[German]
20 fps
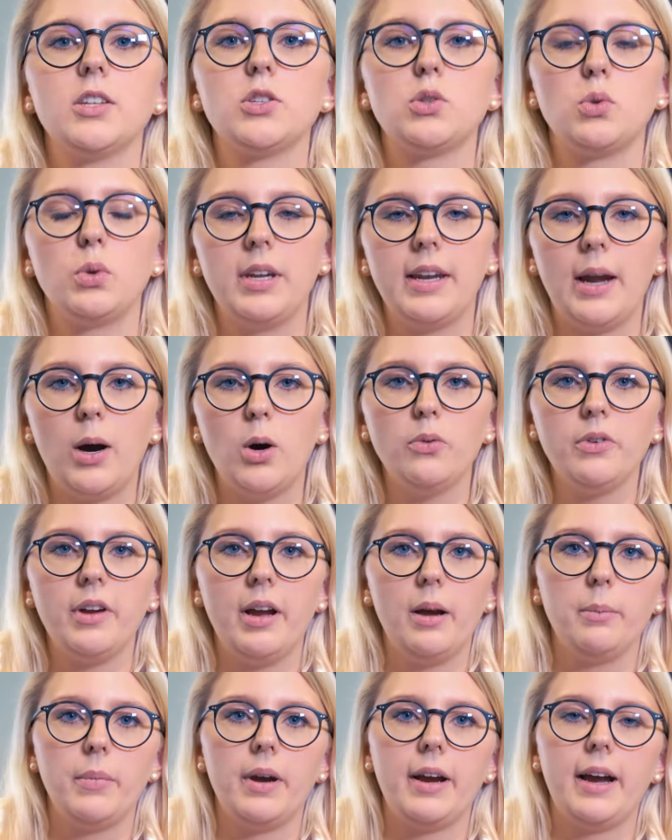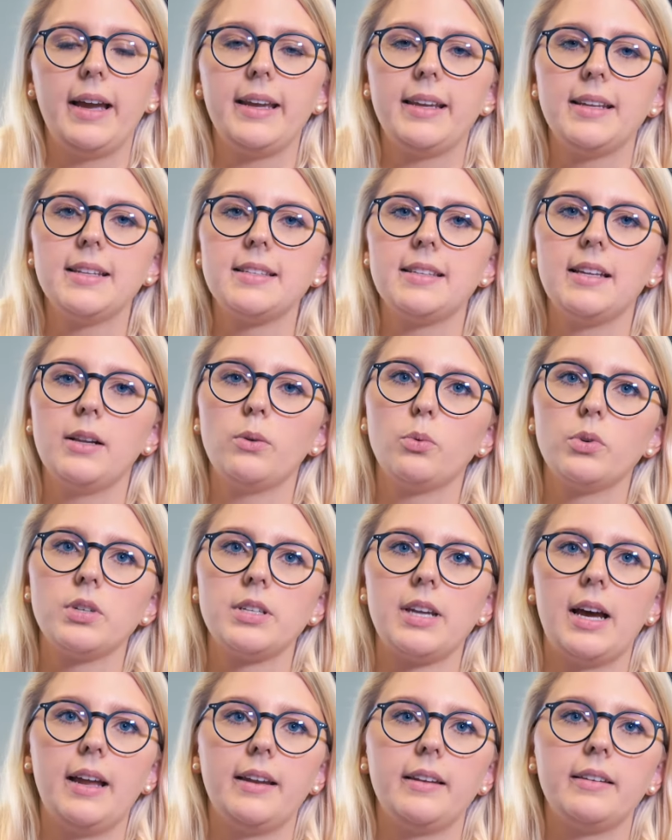Zu den Aufgabenbereichen zählen
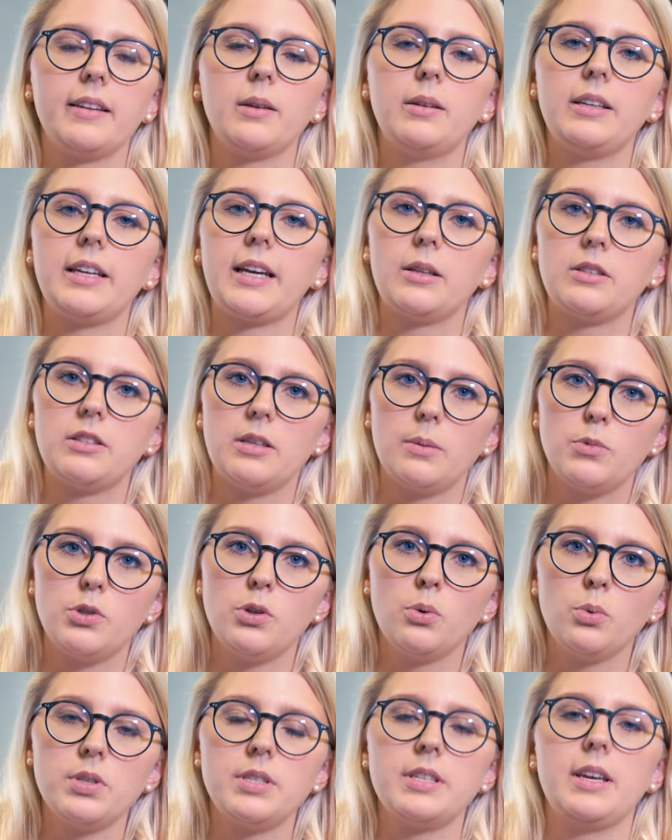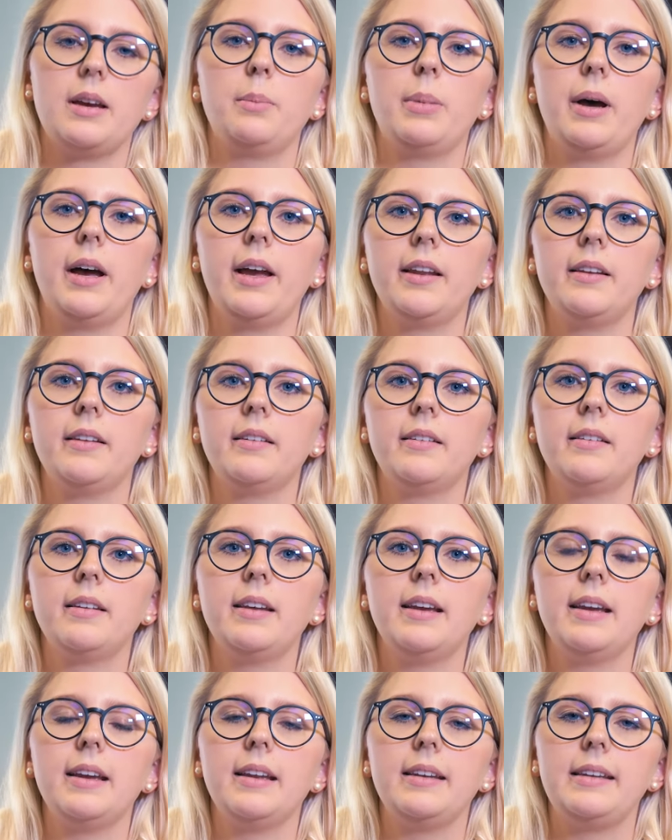unter anderem die Rezeptionsarbeiten,
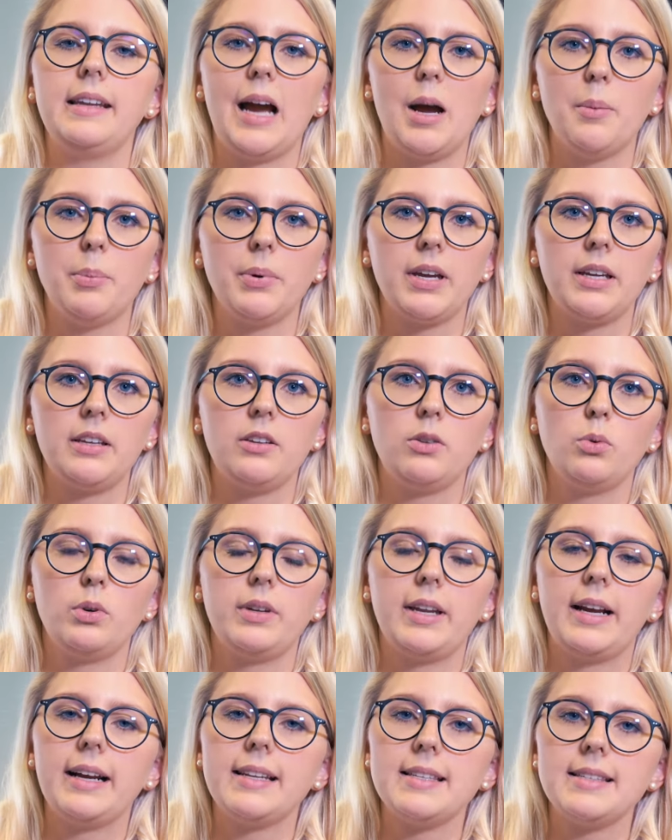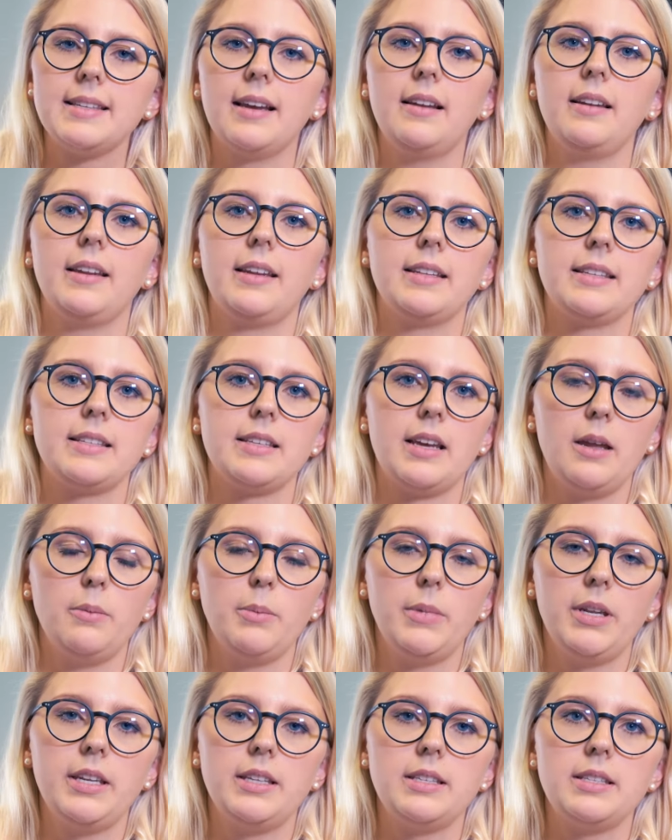die Abrechnung der ganzheitlichen
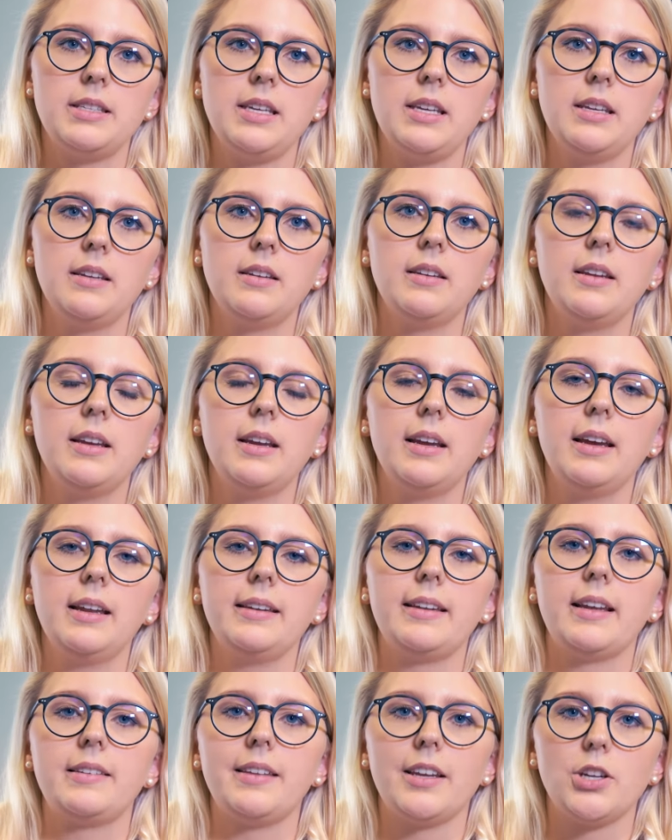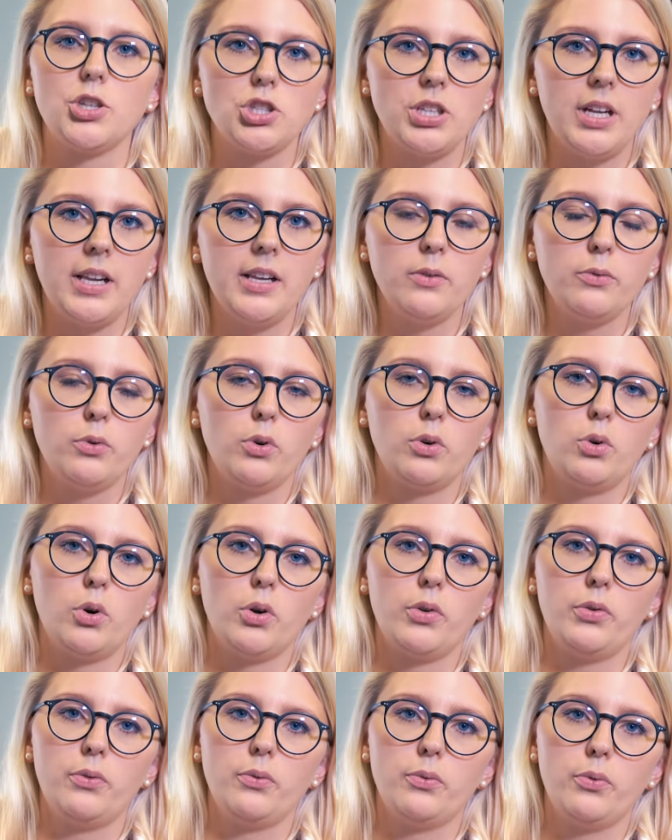Zahnmedizin, das Erstellen von
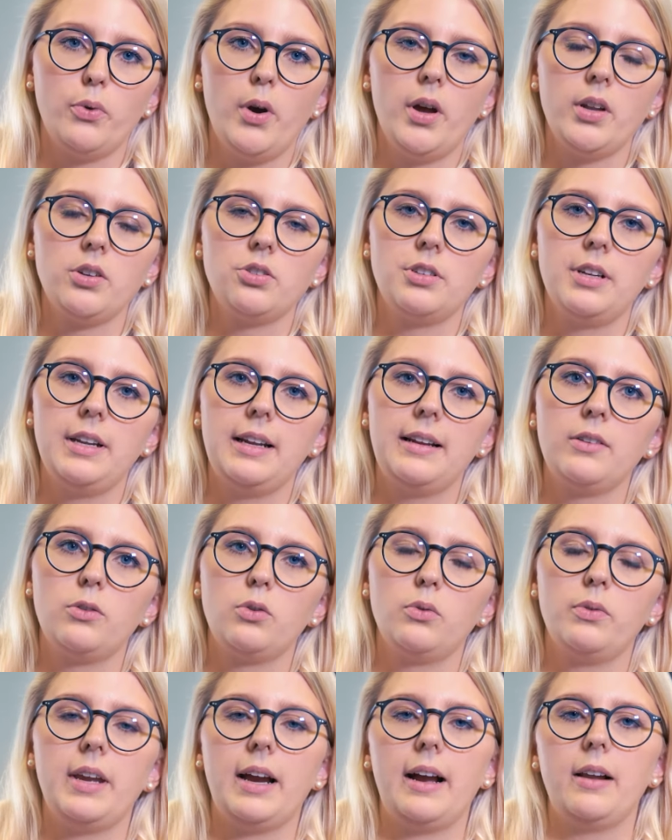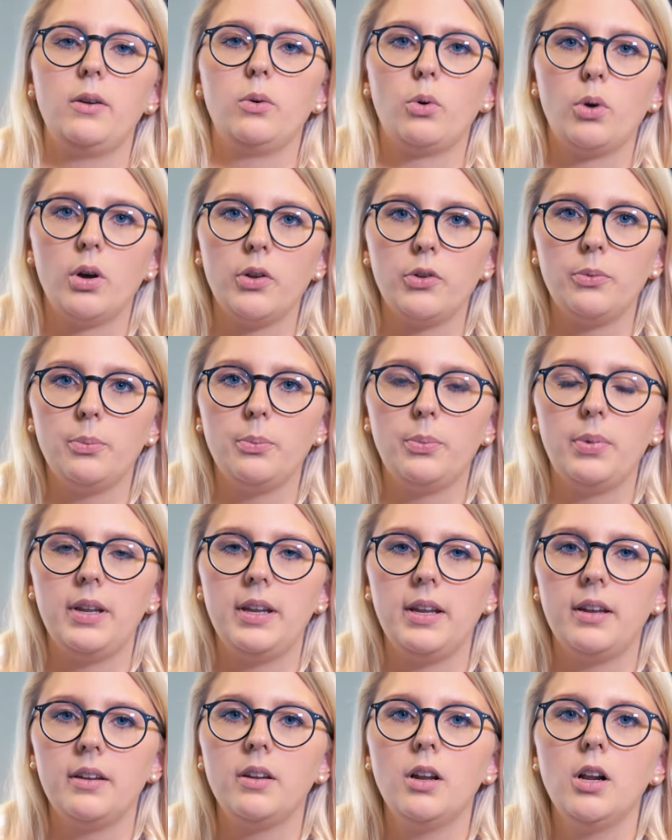Kostenvoranschlägen sowie
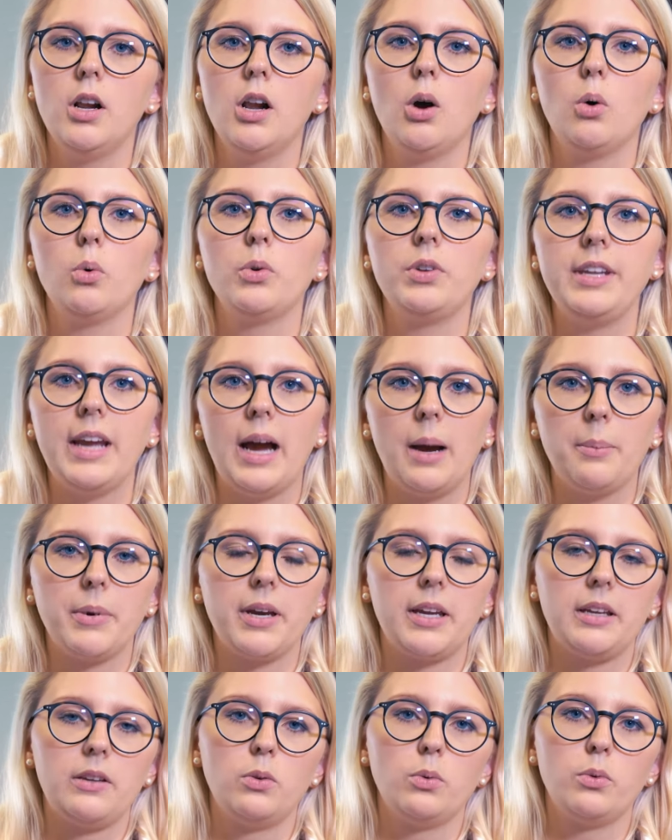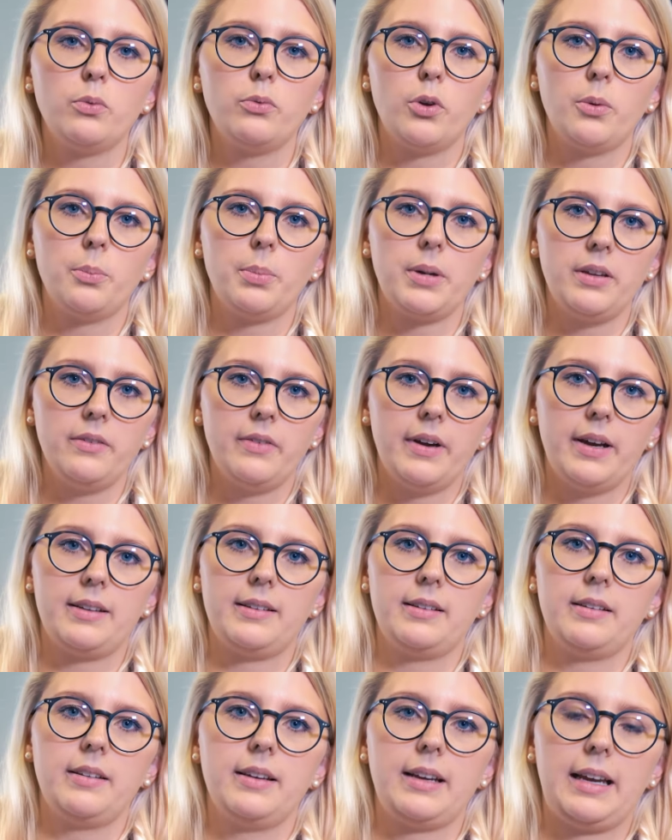Heilung-Kostenplänen und die Abrechnung von
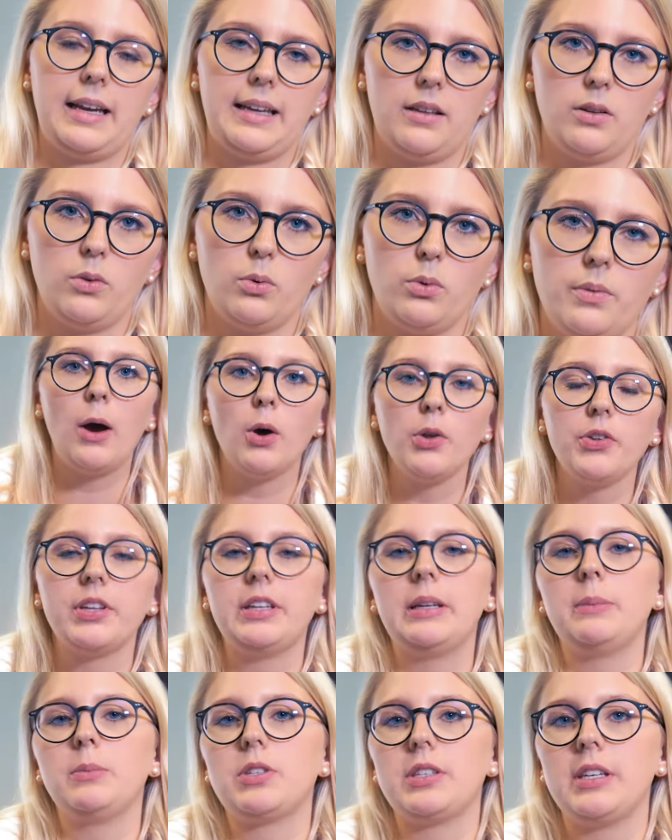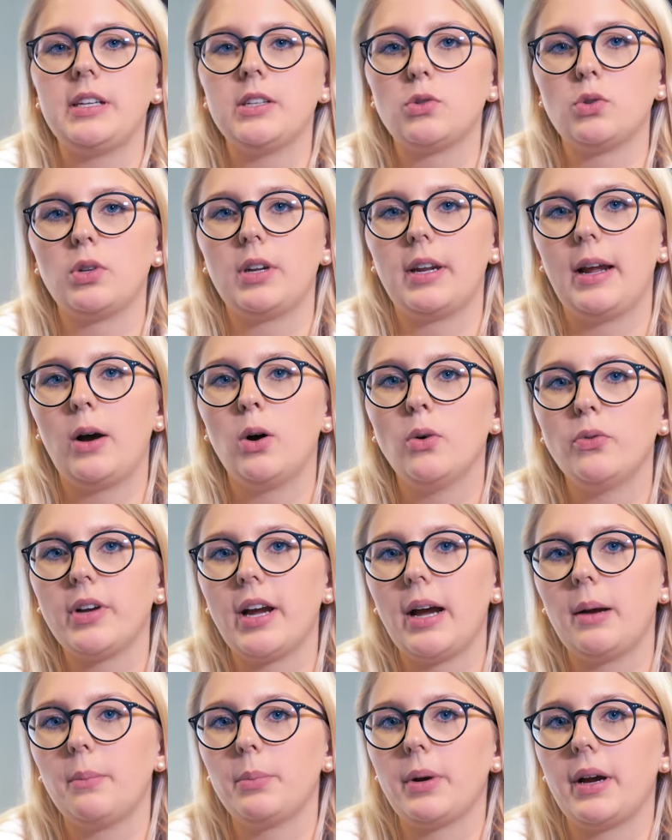Privatrechnungen. Außerdem zählen zu den
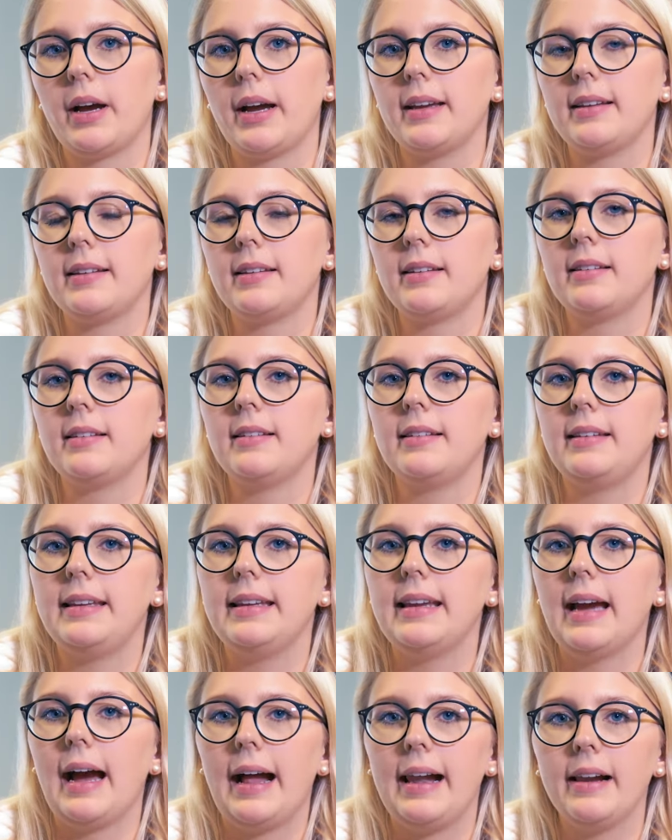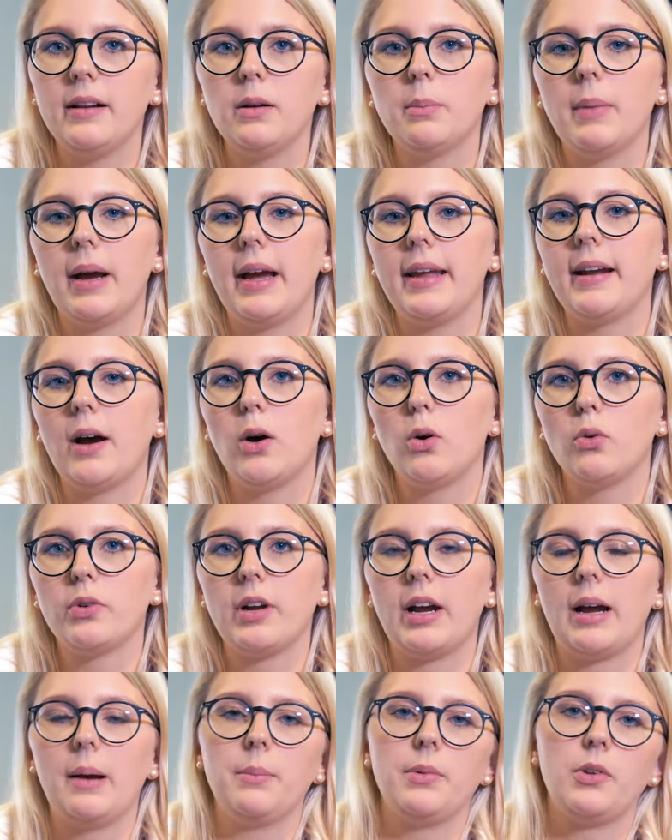Aufgabenbereichen die allgemeinen
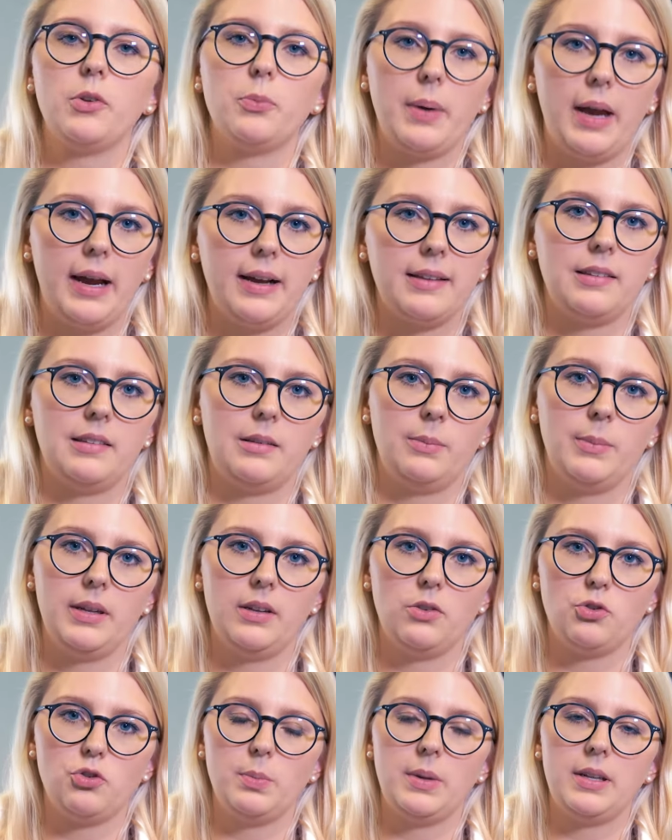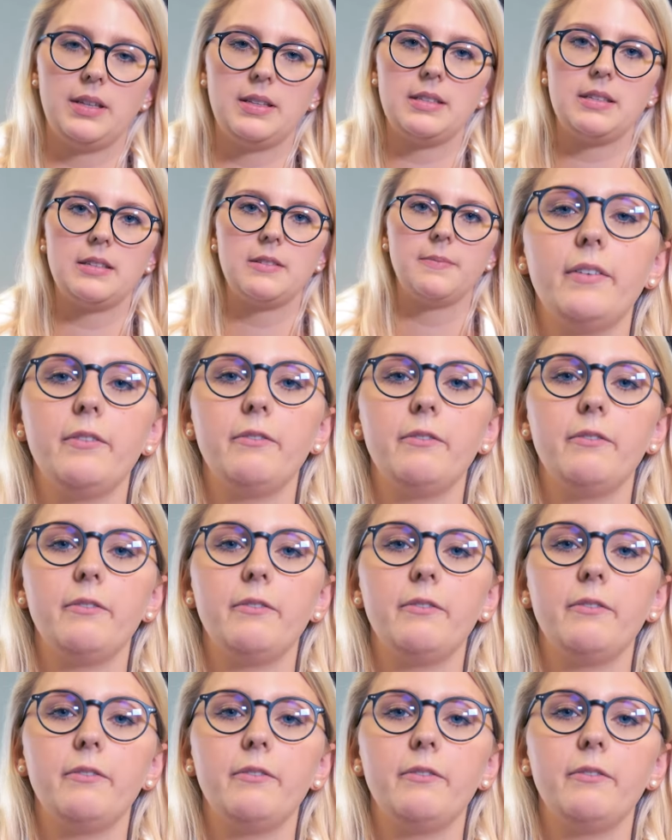Aufgaben des Praxismanagements.